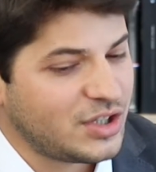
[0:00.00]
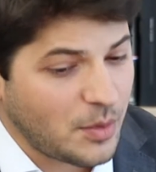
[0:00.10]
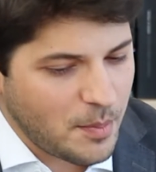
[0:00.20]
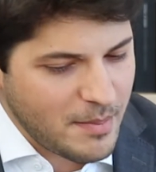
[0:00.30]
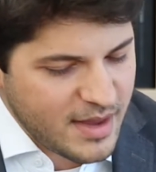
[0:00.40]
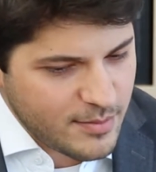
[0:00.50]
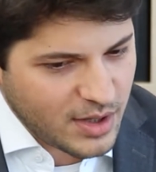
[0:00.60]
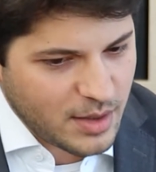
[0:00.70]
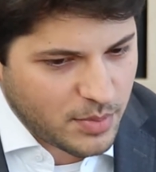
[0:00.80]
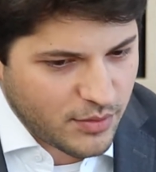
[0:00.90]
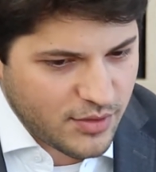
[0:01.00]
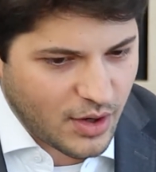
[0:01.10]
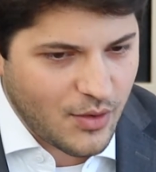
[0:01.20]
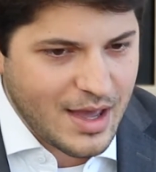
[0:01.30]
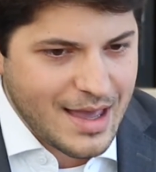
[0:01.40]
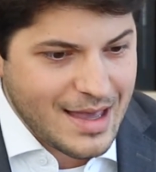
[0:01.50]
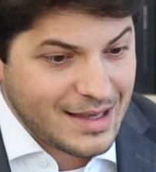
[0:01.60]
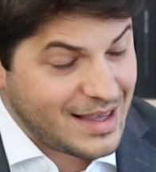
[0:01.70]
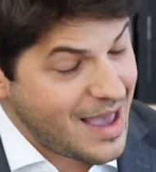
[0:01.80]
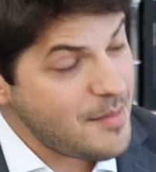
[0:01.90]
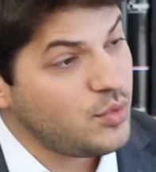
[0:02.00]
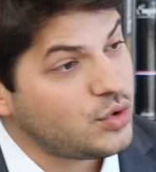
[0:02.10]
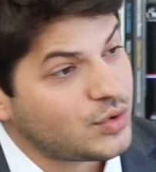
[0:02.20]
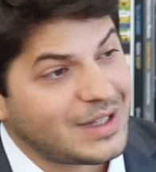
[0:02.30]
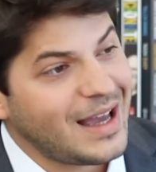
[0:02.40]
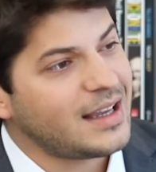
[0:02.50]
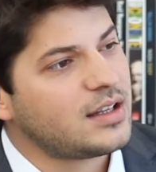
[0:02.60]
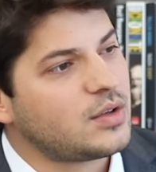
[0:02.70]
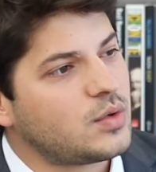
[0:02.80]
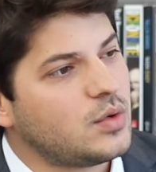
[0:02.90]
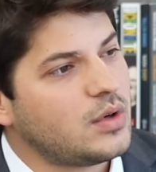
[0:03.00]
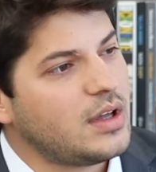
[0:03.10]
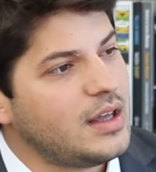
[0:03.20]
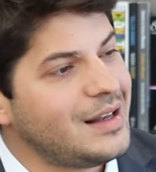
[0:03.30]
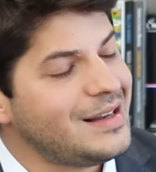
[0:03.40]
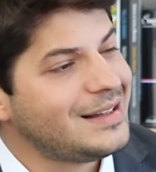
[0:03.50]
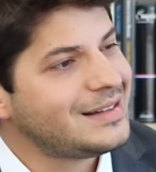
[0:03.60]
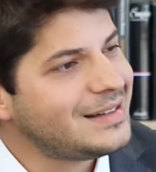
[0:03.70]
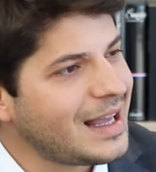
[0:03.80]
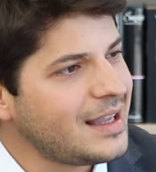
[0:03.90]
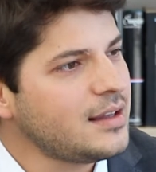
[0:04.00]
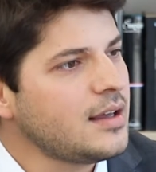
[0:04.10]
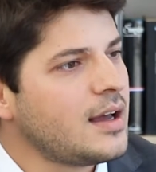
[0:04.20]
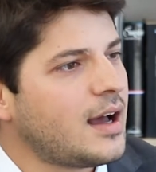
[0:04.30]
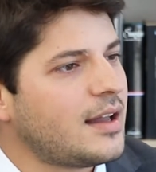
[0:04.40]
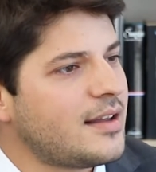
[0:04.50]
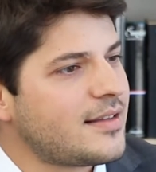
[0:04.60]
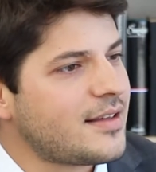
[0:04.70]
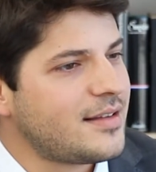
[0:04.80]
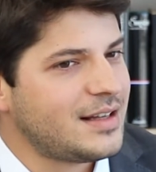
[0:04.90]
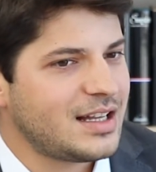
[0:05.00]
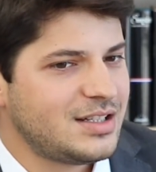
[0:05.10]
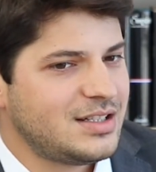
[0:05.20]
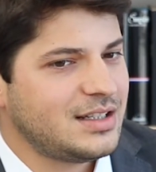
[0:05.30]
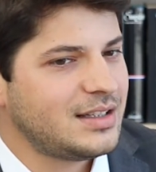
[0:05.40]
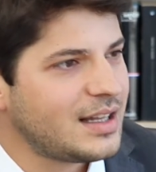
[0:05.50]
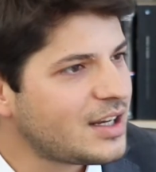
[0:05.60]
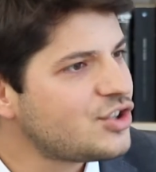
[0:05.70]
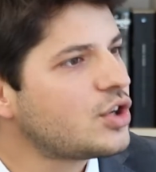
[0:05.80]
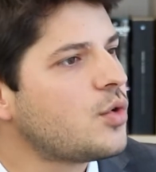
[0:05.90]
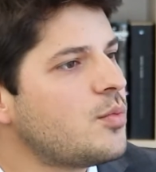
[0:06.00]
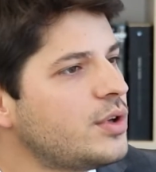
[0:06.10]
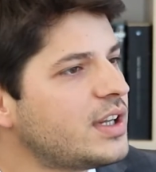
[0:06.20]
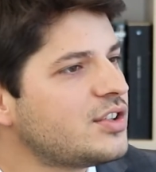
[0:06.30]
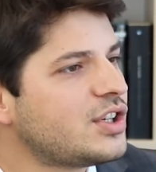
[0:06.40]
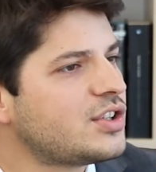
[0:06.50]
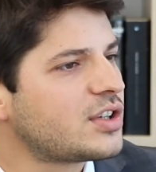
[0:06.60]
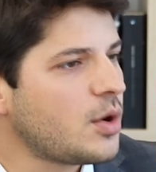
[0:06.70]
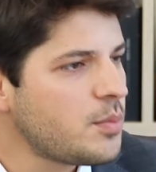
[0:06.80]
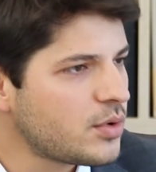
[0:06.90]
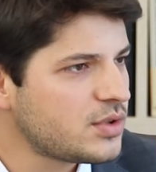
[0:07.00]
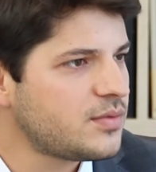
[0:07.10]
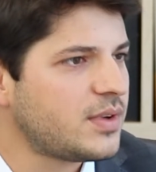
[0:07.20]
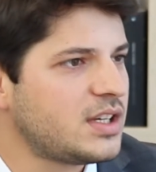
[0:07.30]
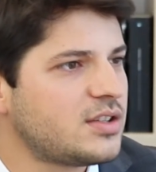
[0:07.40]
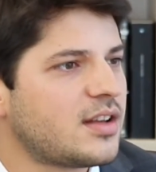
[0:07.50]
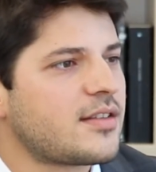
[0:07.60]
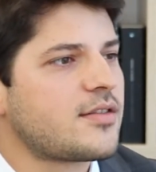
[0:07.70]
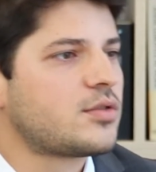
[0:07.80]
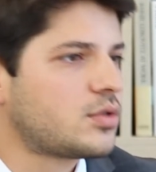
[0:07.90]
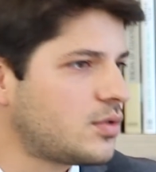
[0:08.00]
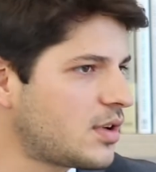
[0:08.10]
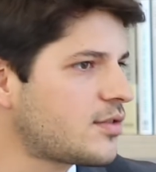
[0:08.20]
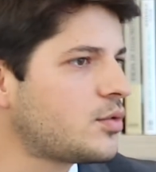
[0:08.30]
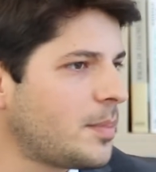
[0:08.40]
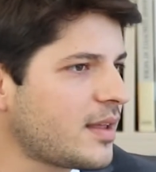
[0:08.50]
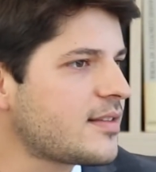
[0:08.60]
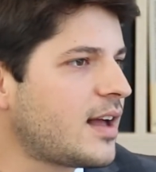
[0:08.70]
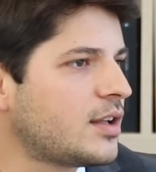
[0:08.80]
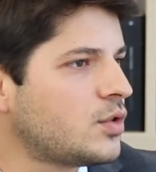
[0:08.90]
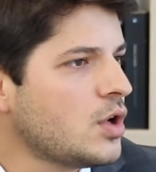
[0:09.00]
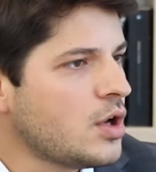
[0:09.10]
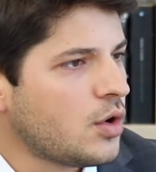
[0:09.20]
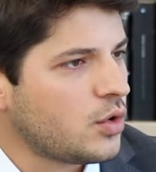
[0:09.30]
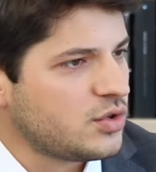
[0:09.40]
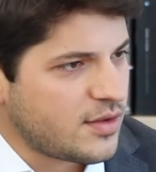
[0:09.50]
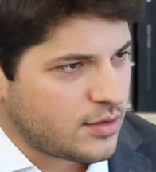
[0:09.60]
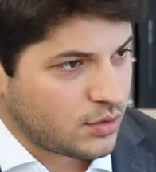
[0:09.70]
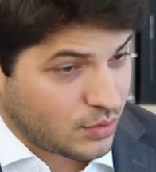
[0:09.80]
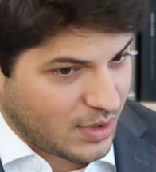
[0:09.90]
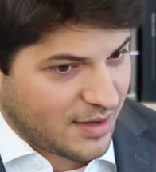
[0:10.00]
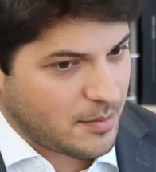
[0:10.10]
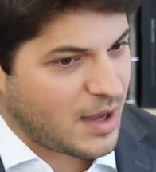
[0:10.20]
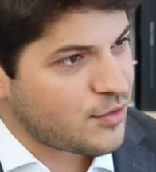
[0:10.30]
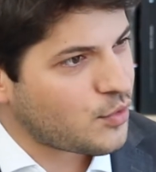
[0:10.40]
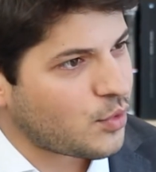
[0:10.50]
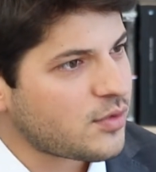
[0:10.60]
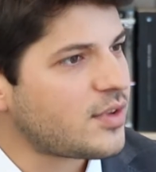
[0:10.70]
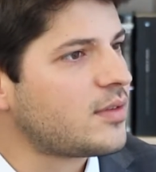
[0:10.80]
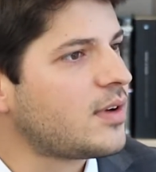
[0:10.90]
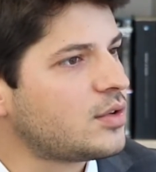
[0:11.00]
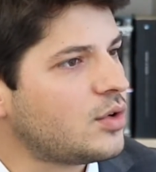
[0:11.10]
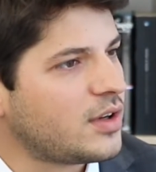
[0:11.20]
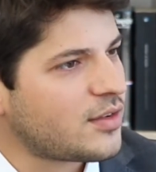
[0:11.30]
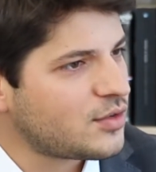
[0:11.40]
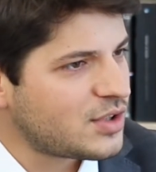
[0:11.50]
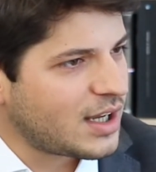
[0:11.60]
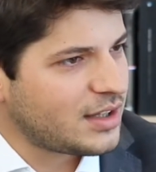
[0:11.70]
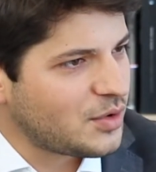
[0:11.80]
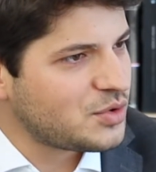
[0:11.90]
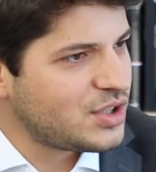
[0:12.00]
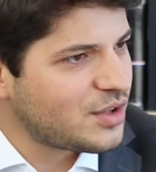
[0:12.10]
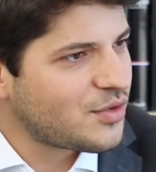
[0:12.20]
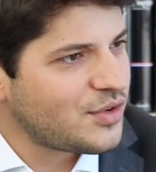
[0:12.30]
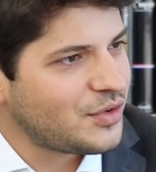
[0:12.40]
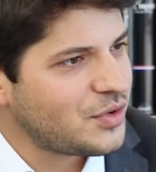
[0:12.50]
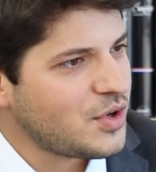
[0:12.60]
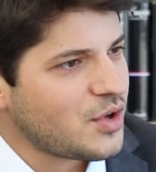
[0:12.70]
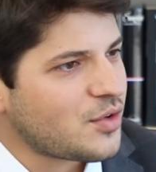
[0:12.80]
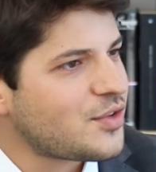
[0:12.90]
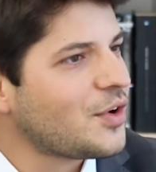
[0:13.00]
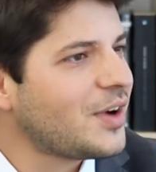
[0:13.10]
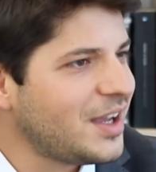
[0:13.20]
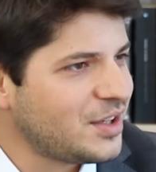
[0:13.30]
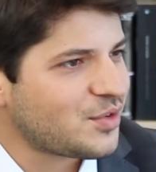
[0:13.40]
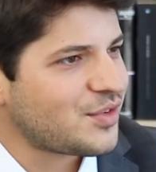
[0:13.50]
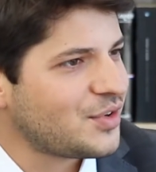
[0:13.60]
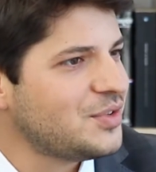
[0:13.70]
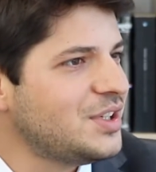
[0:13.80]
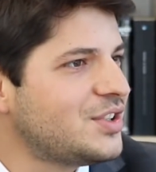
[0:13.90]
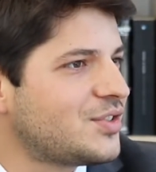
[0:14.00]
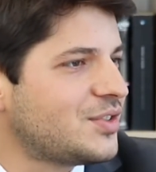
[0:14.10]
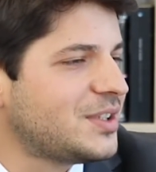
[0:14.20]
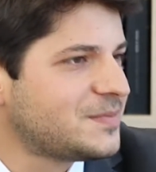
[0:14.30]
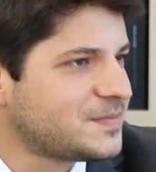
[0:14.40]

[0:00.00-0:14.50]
Então, mesmo aquele profissional que é muito técnico, ele tem a necessidade de interagir com muita gente, que é um pouco diferente das estruturas do passado ou de estruturas mais conservadoras, onde cada um tinha o seu, seu reino, o seu nicho. Né?